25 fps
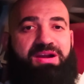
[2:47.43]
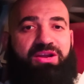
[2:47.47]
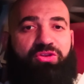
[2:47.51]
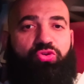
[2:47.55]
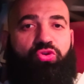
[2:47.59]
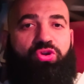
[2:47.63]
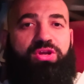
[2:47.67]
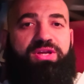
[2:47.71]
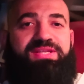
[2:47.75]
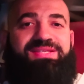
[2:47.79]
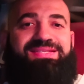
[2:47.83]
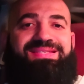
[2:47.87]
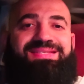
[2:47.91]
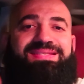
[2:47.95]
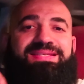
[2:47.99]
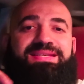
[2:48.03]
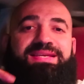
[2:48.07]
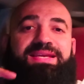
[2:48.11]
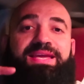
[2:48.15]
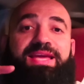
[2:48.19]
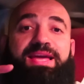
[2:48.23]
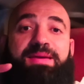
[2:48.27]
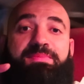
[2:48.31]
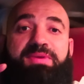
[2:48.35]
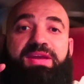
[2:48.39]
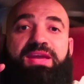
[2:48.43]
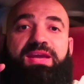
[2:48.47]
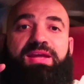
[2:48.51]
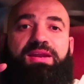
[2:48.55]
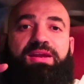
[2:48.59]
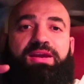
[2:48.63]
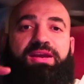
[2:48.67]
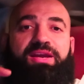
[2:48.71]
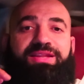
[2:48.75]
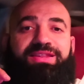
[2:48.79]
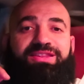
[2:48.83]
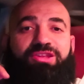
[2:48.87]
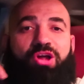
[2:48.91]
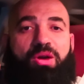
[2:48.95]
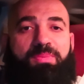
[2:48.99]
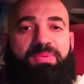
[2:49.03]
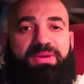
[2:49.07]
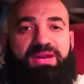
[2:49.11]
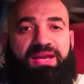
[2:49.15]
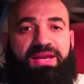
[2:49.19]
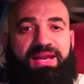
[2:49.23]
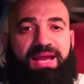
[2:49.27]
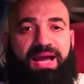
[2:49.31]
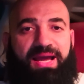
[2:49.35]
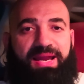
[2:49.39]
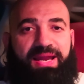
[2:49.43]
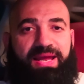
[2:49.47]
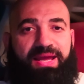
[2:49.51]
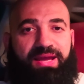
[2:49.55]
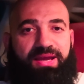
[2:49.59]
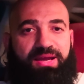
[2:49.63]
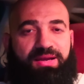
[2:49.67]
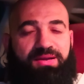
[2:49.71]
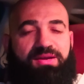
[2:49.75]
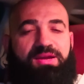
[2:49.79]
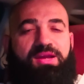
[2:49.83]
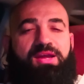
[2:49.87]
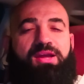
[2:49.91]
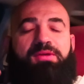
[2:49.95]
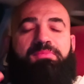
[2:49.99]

ماكدونالدز جميله التوابل اللي عليها